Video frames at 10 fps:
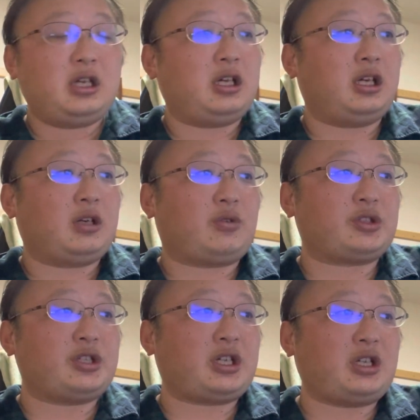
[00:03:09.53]
えー、個
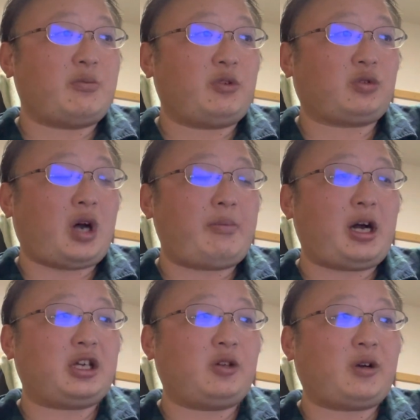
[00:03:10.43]
人的にはもっと幅
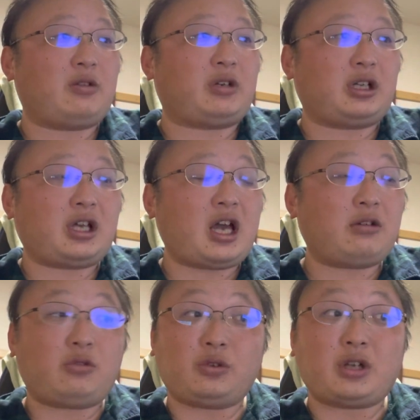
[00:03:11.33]
が広がるんかな、や
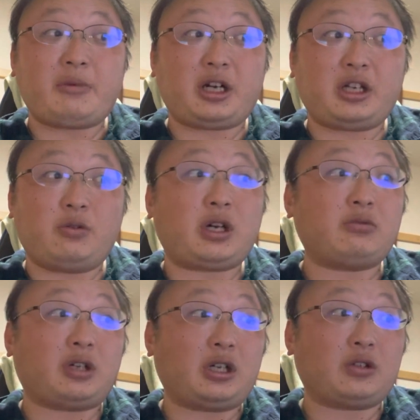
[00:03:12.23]
ることの幅が広がる
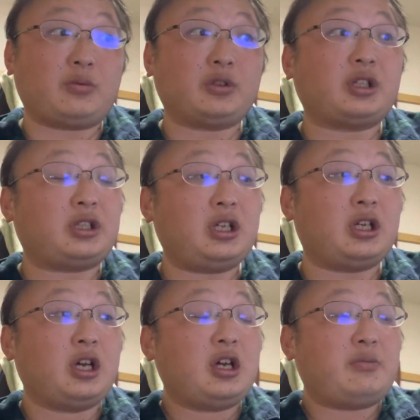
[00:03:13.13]
んかなと思って
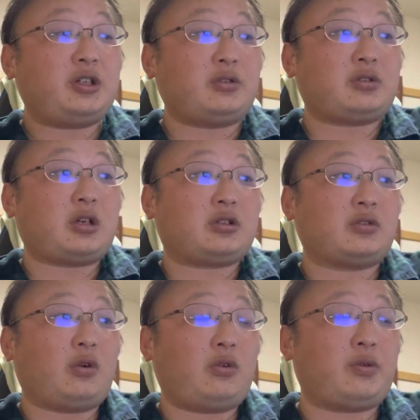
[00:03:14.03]
て、まあ、一つはそ
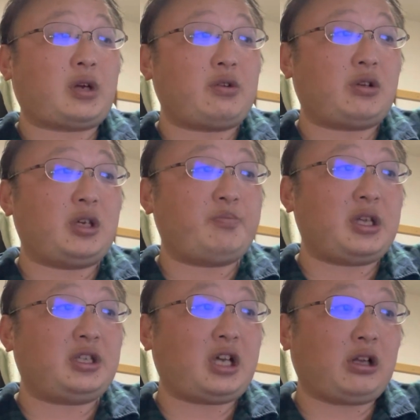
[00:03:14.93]
のオフ会を頻
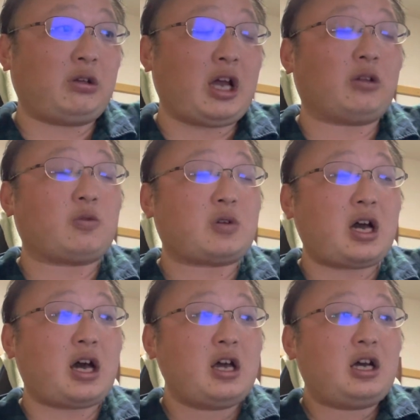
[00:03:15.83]
繁にやるであると
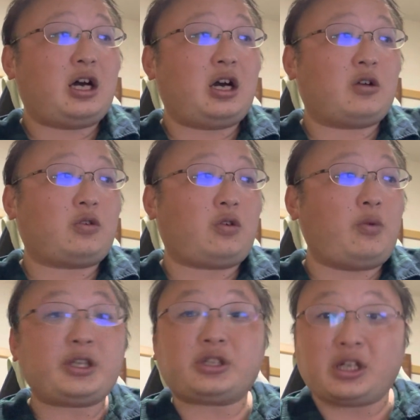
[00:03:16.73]
か、あ個
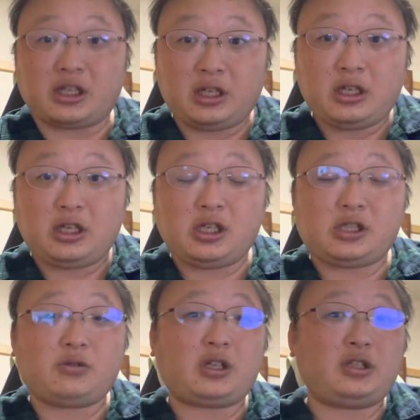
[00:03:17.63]
別でね、えー、
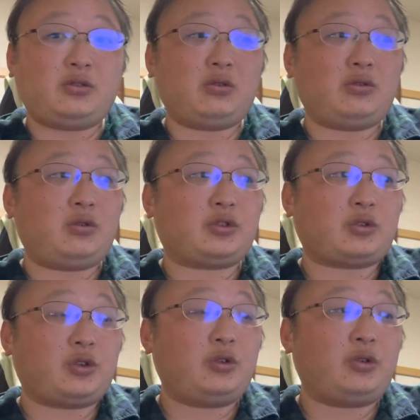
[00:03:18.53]
相談に乗るのをちょっ
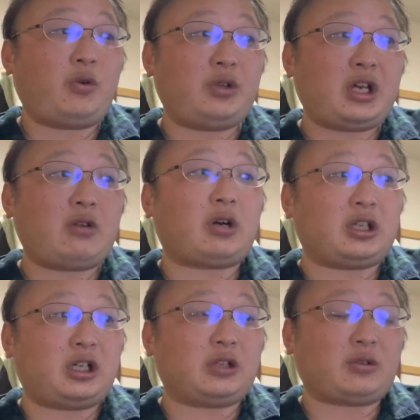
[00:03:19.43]
と有料でやろうか
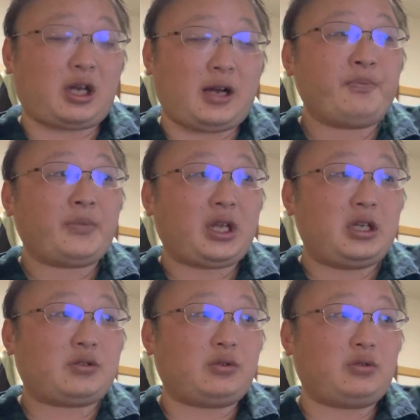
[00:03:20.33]
なとか、
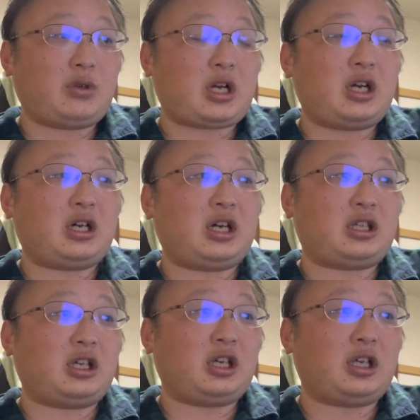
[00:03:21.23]
えー、そういうのは考え
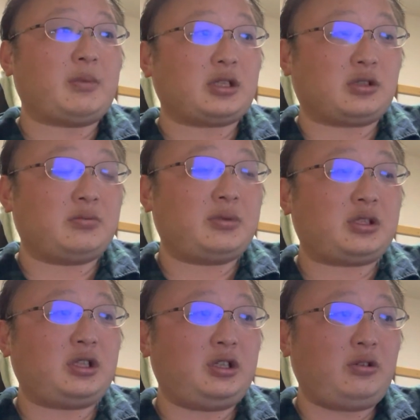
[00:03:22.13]
ています。
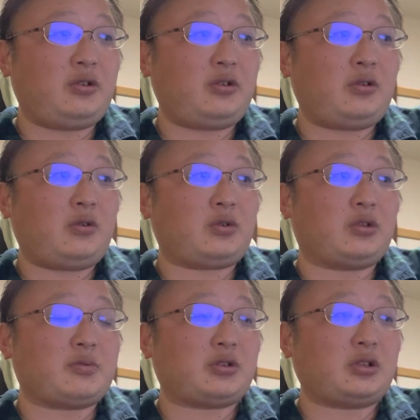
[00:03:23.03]
別に有料と
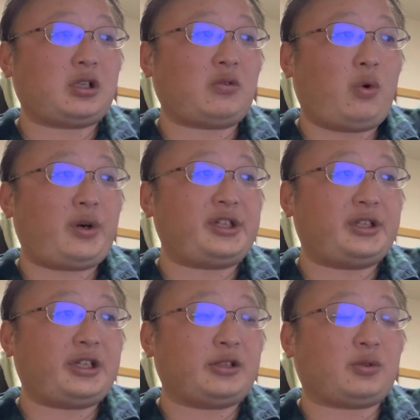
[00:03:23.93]
言ってもそんな法外な
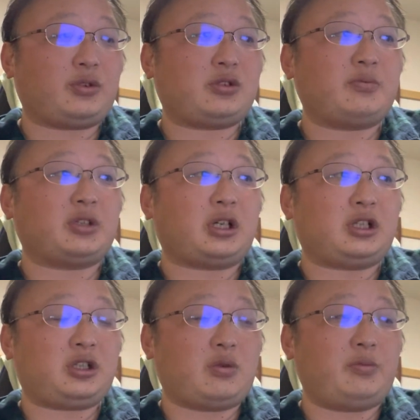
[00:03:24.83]
値段取る必要もな
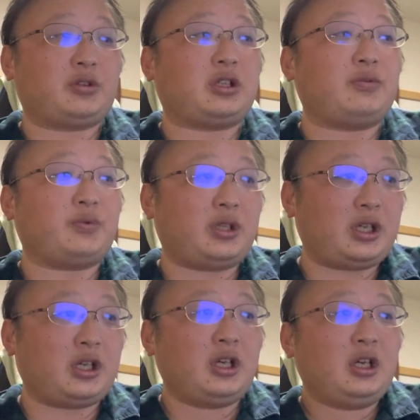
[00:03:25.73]
いと思ってるん
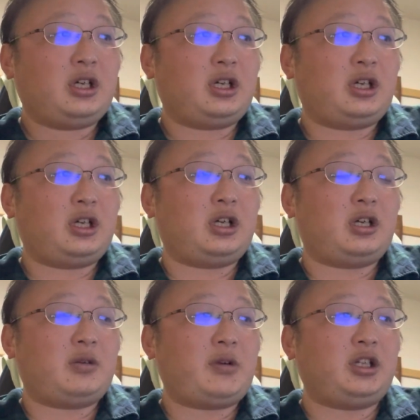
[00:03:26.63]
で、
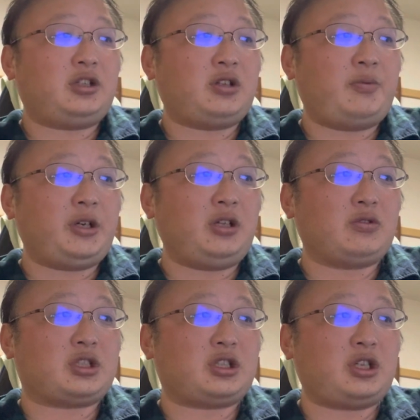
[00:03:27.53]
えー、まあ、1級引の
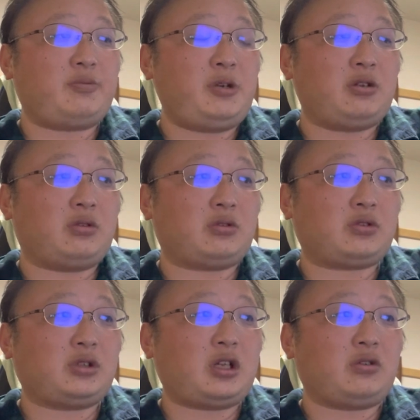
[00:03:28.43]
CFP の
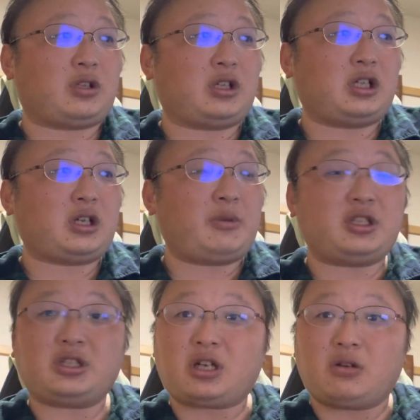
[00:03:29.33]
相談料って大体まあ1
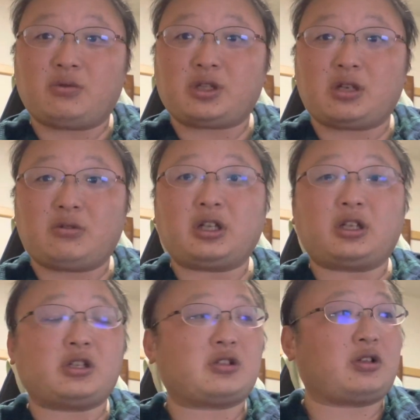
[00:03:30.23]
時間5000円ぐらい
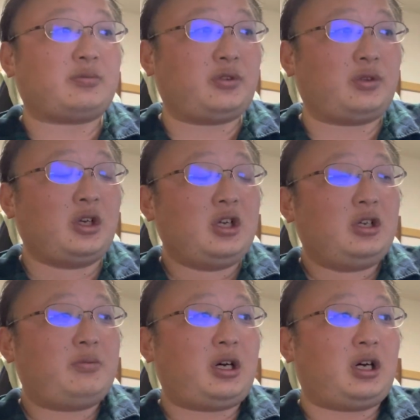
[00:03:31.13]
なんですけども、
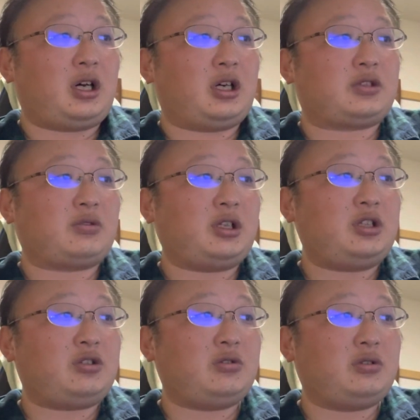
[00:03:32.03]
まあ、それ
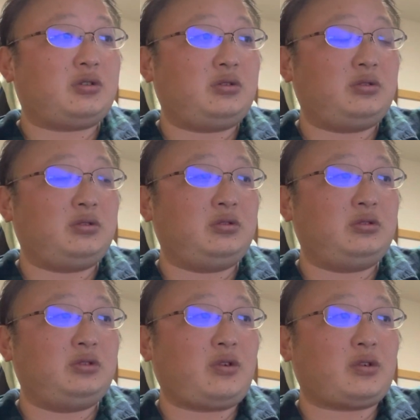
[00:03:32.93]
に準ず
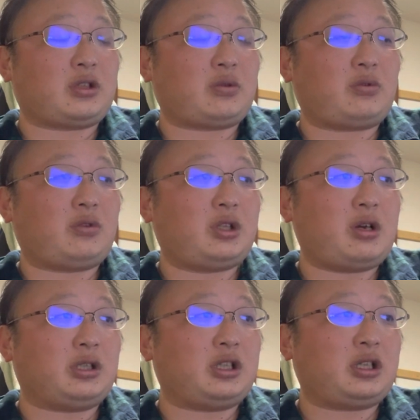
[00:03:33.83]
るようなところで
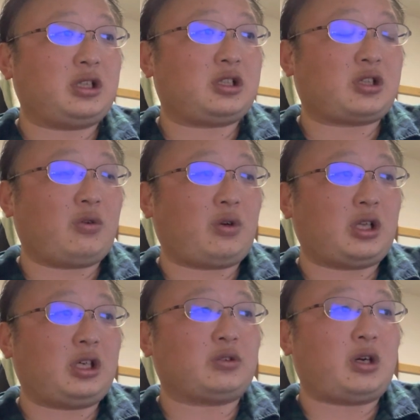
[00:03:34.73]
は値段つけようか
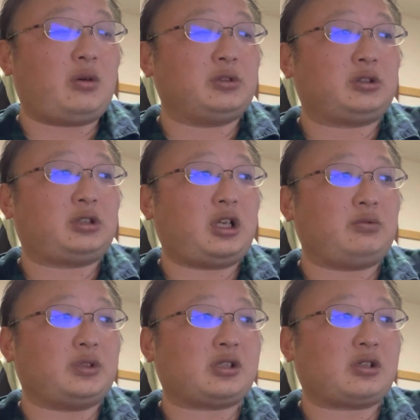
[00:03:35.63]
なとは思ってる
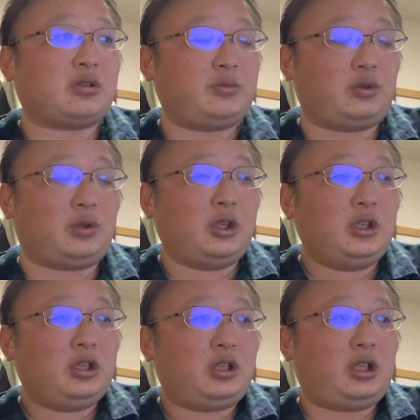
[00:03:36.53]
んですけども、
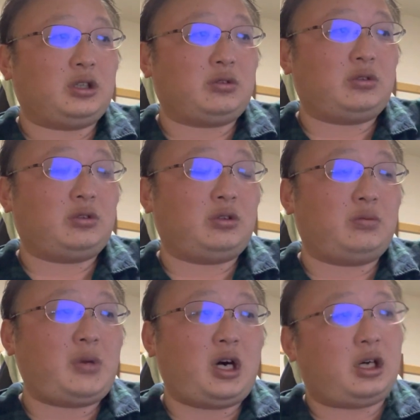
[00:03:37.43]
あの
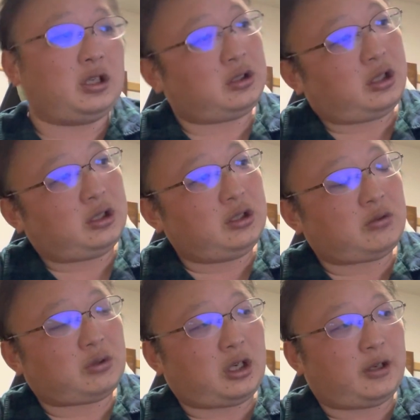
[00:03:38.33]
まあ、なんだ
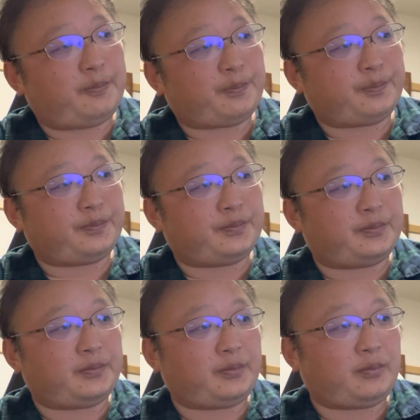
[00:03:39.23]
ろうな、うん
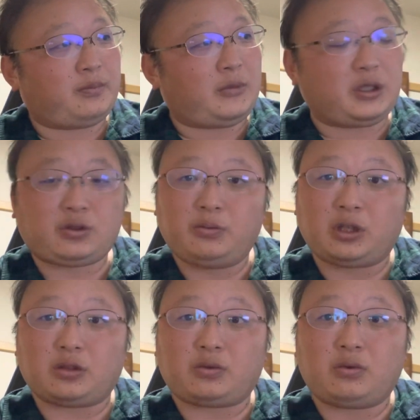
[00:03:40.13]
ん、まあ、それも
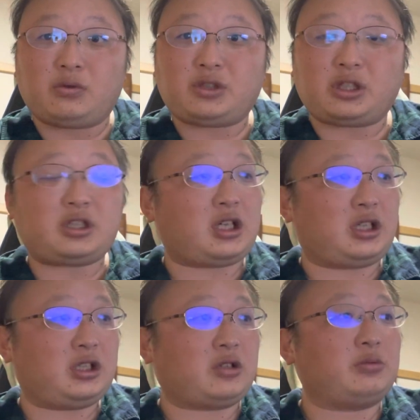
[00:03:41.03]
だから登録者次
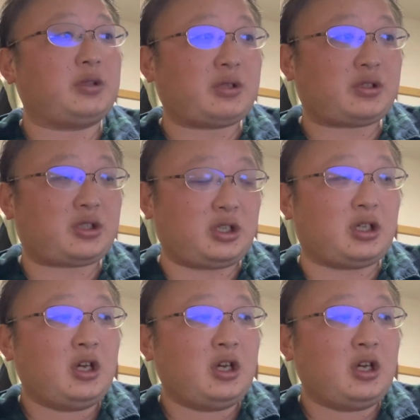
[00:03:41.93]
第だと思いますし、